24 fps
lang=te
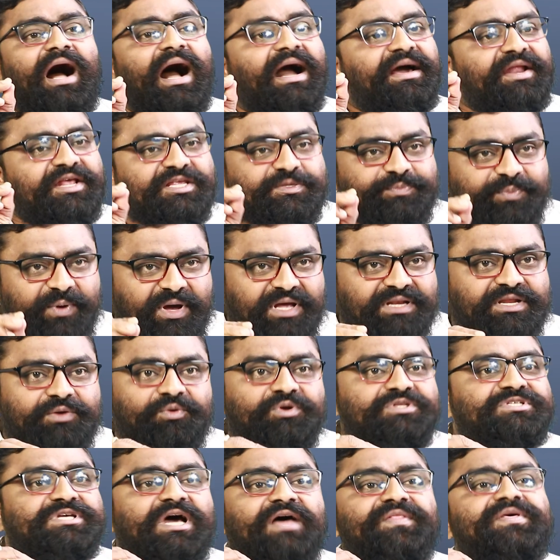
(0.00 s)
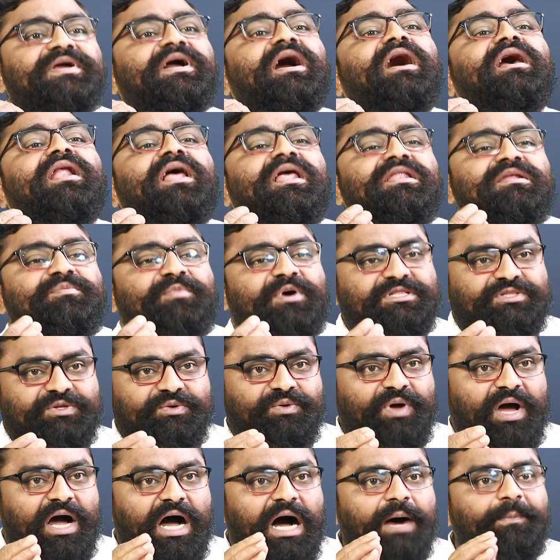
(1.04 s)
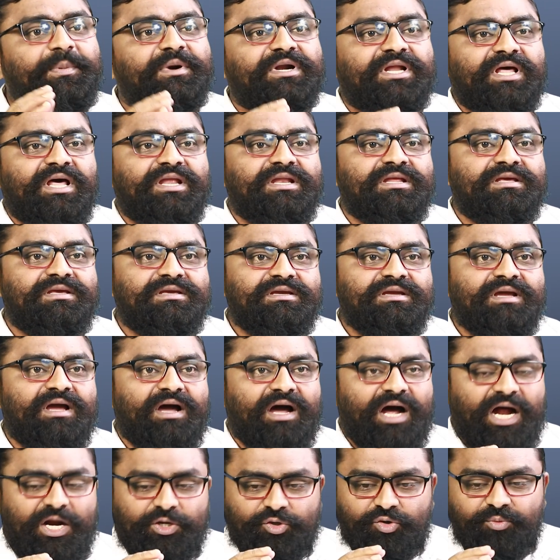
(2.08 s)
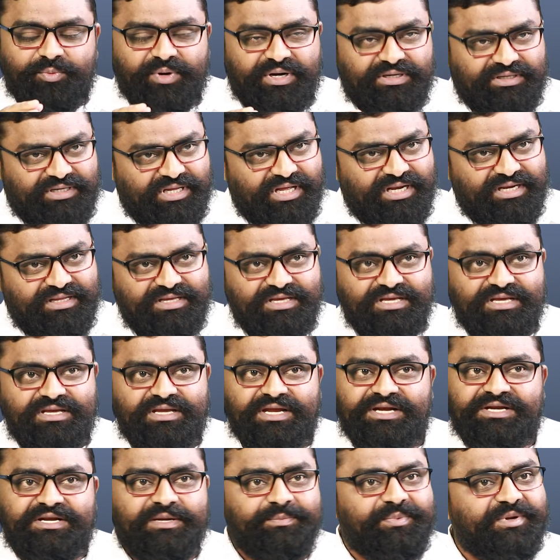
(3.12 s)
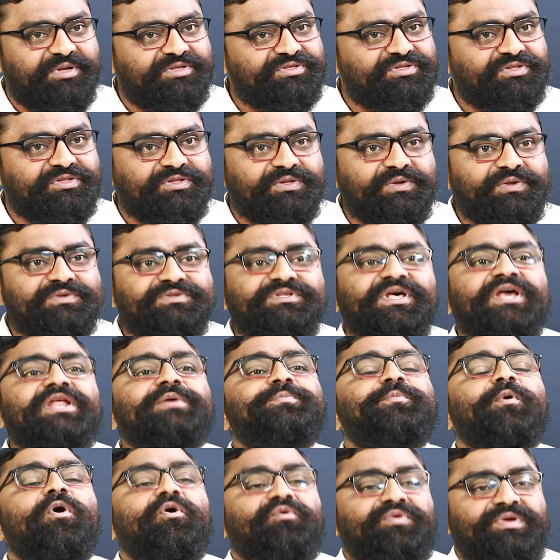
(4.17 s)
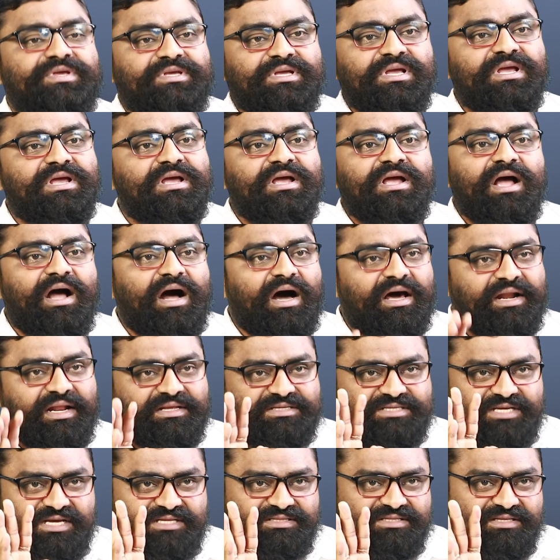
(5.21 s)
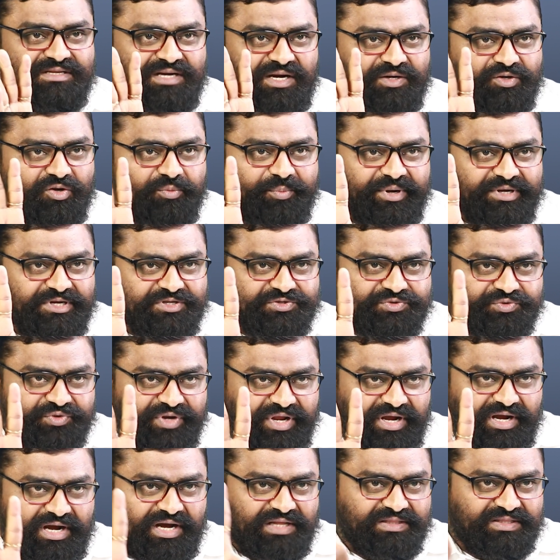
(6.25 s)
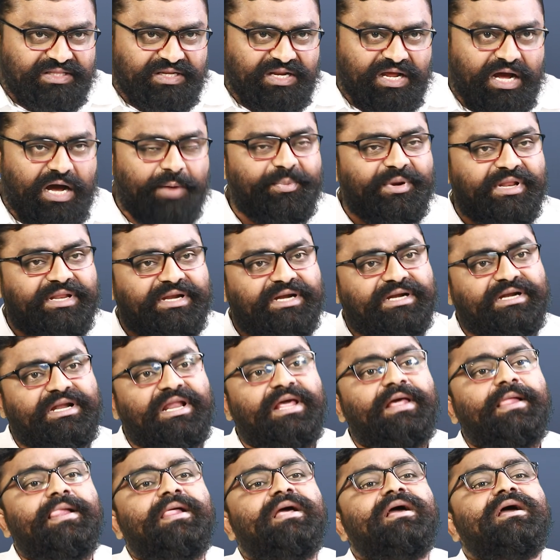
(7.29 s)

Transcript: కాంగ్రెస్ పార్టీకి వచ్చే అధికారాన్ని మాత్రం ఆపటానికి అడ్డుపట్టడానికి ఎట్టి పరిస్థితుల్లో సరిపోవి అరచేతిని అడ్డుపెట్టి సూర్యకాంతిని ఆపలేనట్లే